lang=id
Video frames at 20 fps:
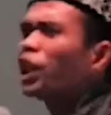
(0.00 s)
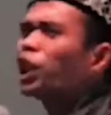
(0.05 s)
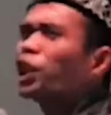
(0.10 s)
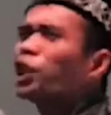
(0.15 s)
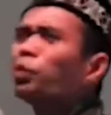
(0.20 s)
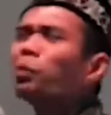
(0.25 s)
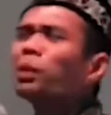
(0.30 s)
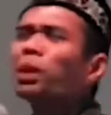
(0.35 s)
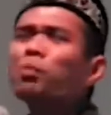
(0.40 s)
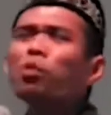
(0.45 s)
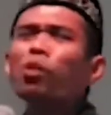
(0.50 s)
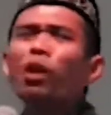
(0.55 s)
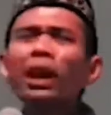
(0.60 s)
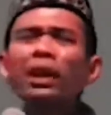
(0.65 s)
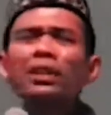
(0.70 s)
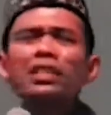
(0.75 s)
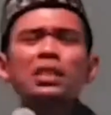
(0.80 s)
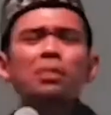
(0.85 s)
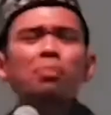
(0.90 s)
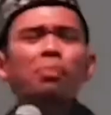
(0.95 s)
Hidup ini
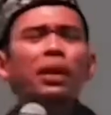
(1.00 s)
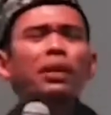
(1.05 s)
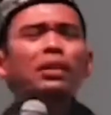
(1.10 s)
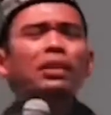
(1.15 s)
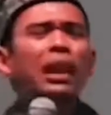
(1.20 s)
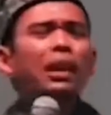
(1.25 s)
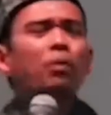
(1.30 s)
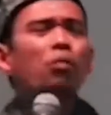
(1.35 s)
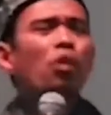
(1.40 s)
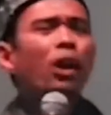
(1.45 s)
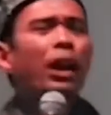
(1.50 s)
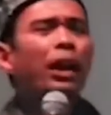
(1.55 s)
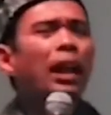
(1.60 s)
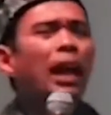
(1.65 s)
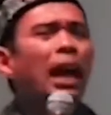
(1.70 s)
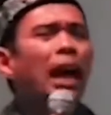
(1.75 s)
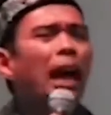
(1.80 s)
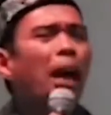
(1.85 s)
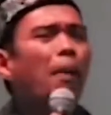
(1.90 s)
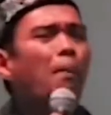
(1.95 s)
bukan sebentar, bukan
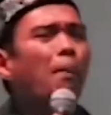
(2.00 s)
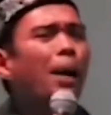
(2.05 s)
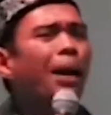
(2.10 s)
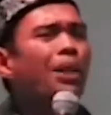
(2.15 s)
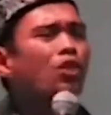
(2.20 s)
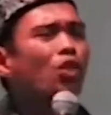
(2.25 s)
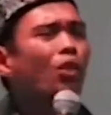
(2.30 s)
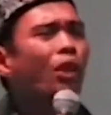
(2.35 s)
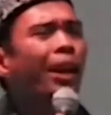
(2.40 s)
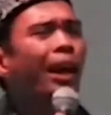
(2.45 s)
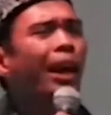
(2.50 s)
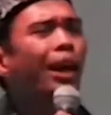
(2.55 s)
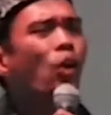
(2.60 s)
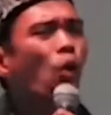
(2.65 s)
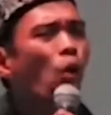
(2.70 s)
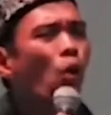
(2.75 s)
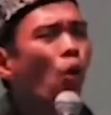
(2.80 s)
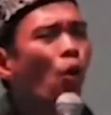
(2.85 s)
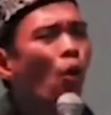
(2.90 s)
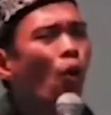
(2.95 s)
lama
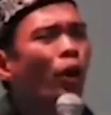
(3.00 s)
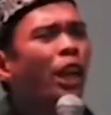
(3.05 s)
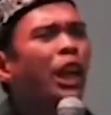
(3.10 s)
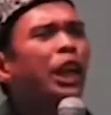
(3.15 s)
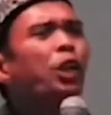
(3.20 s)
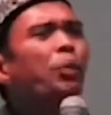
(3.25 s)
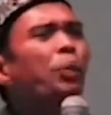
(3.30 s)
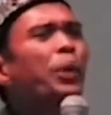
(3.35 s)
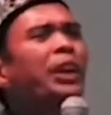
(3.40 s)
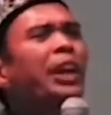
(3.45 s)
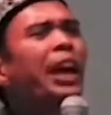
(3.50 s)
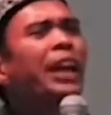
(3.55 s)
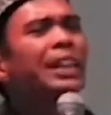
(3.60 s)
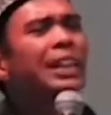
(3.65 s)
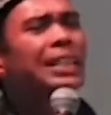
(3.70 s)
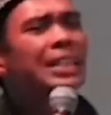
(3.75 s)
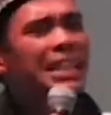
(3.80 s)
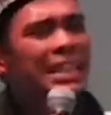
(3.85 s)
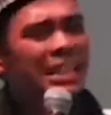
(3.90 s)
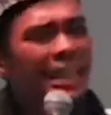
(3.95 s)
saudaraku. Hidup ini hanya